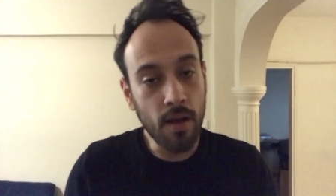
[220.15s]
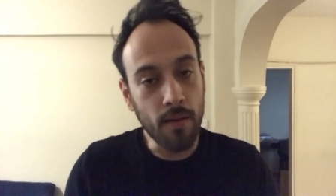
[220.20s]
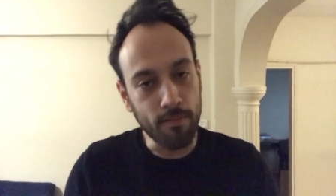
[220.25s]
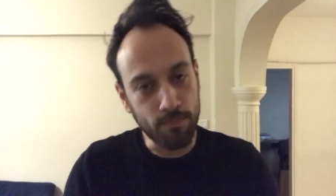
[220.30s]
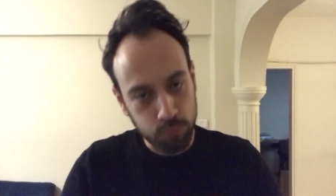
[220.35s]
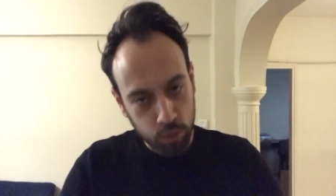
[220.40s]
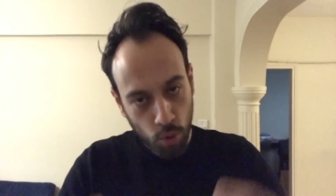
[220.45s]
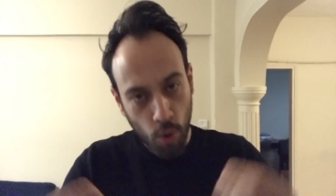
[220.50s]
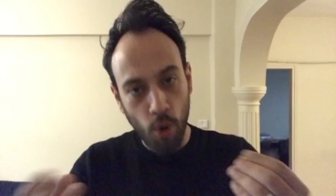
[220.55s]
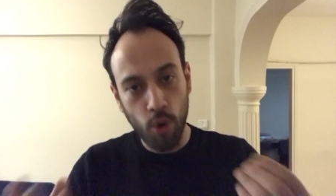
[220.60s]

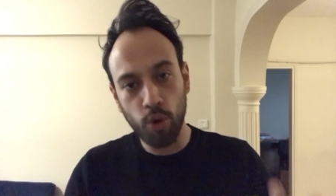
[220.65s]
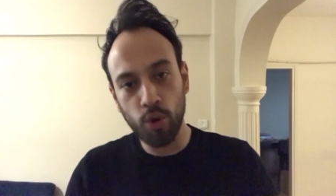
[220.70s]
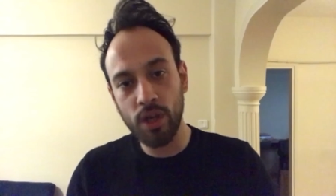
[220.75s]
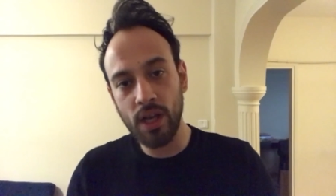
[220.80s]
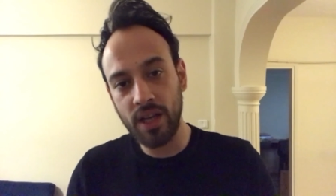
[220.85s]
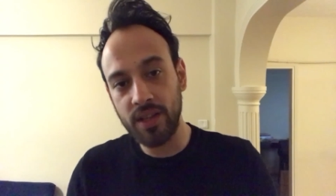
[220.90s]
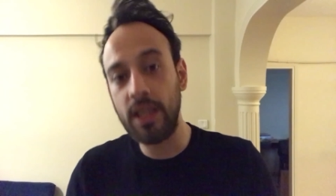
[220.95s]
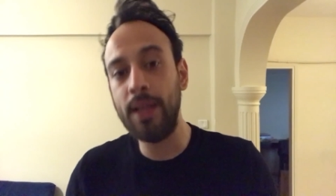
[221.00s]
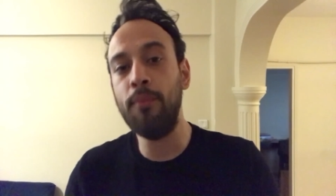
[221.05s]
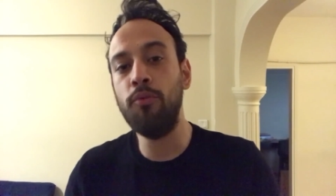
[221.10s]
Bu
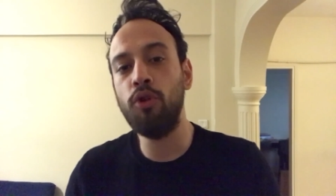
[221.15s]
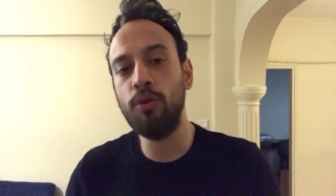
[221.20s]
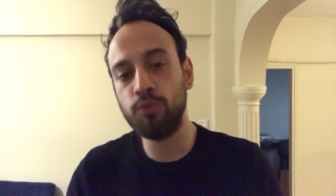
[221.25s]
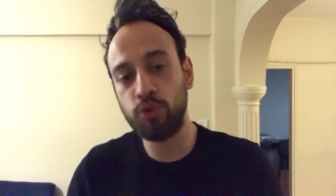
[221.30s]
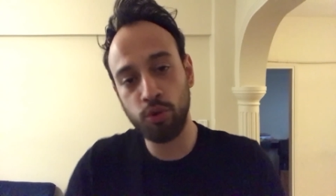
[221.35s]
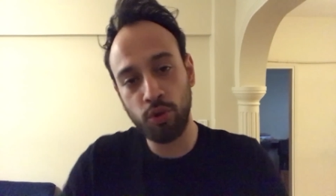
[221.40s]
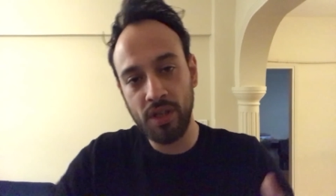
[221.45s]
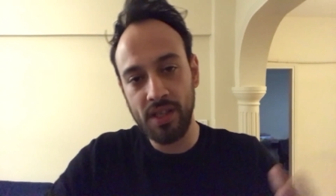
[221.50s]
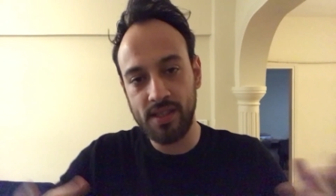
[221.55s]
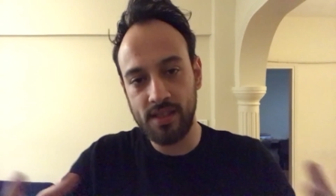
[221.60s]
korkuyu anlayabiliyorum
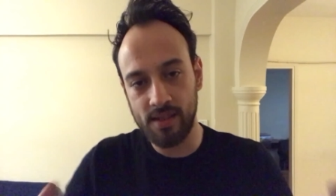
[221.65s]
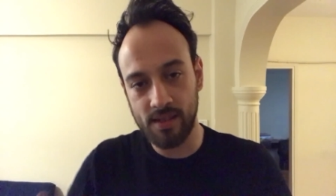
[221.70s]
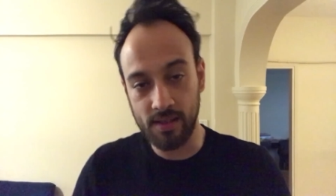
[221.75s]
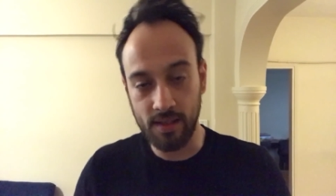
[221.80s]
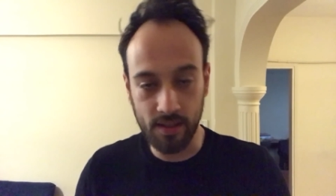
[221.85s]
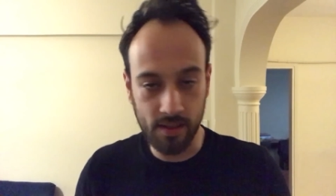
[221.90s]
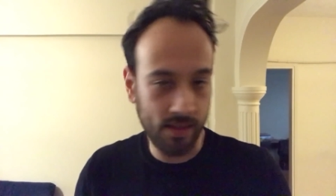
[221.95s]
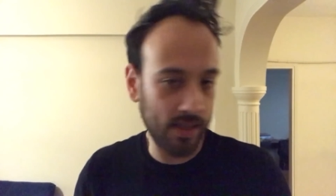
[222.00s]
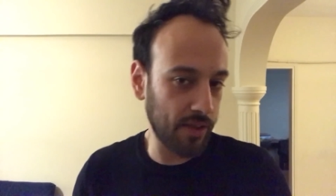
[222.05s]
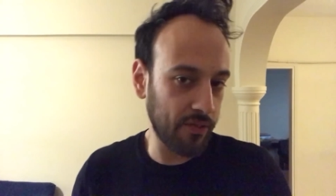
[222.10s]
çünkü
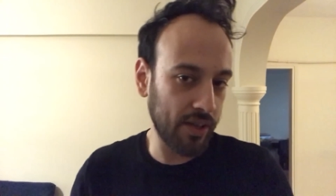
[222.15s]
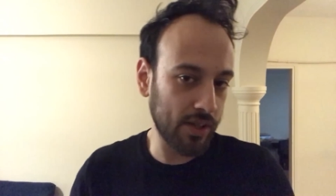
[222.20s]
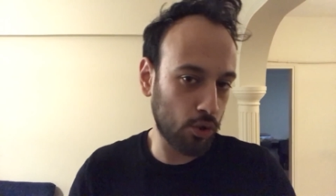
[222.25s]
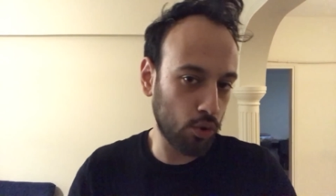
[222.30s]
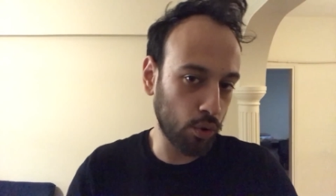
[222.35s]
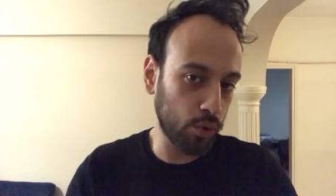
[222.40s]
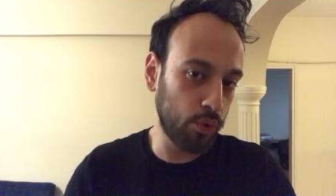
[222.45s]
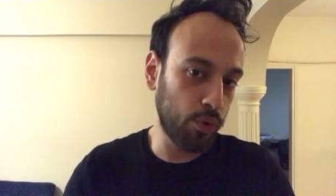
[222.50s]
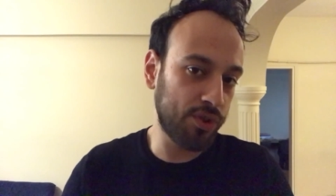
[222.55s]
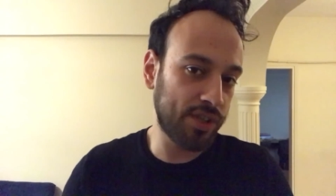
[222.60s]
işsizlik seviyesi
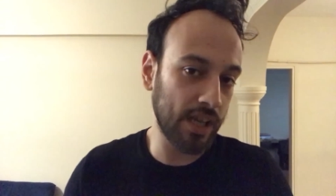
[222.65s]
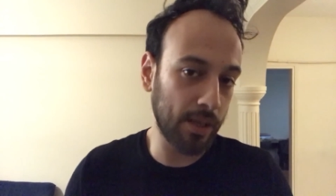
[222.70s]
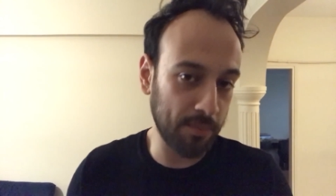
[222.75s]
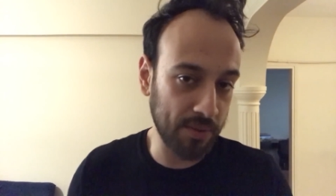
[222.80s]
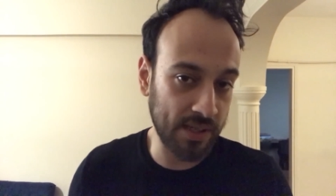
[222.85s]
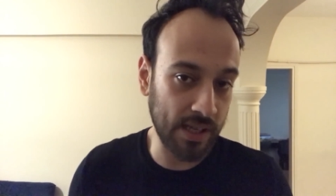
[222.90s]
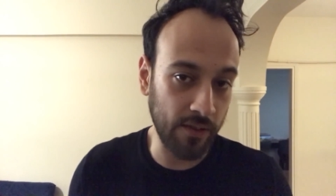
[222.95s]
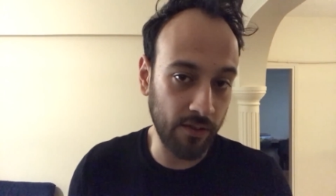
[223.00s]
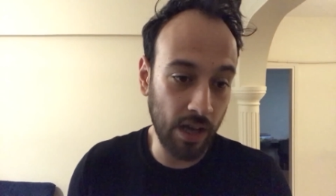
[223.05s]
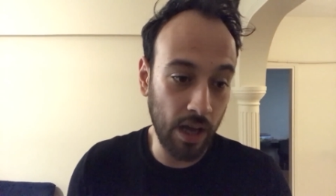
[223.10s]
çok yüksek
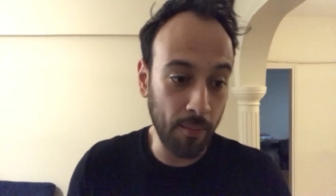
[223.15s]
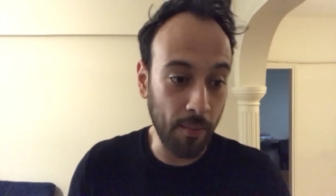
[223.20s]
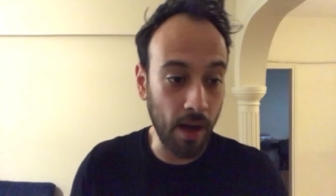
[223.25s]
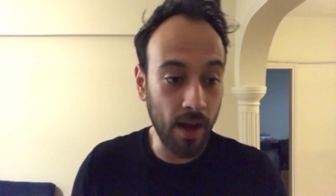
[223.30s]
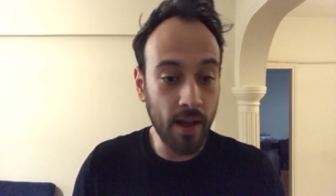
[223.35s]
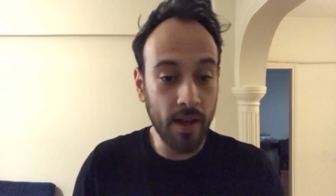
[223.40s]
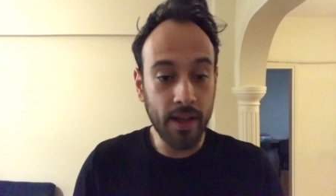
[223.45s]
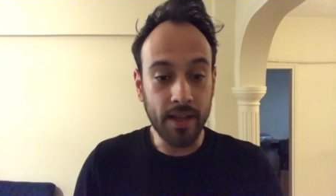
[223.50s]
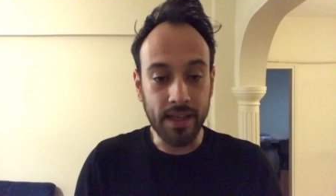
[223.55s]
bir seviye ama